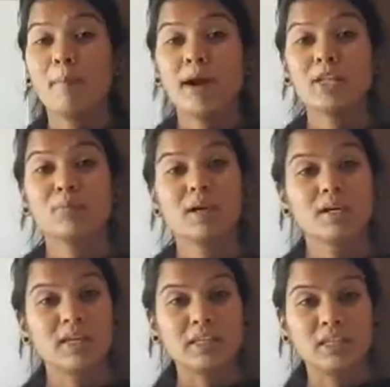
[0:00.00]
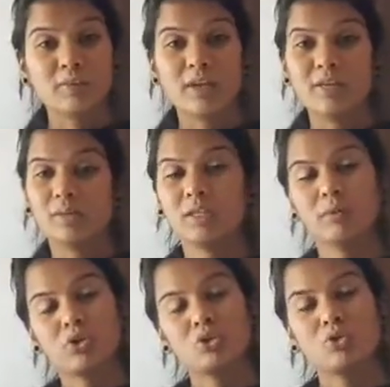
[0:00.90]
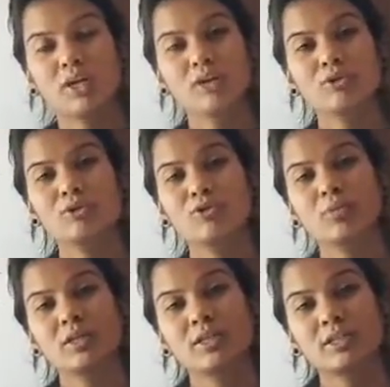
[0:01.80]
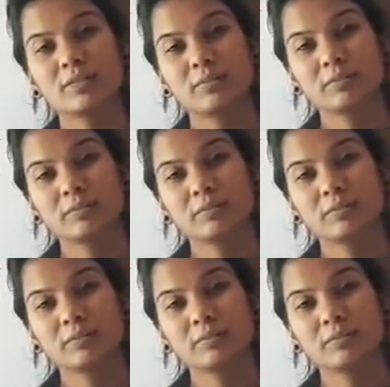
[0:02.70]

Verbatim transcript: महात्मा गांधी के बारे में थी बच्चों थैंक यू सो मच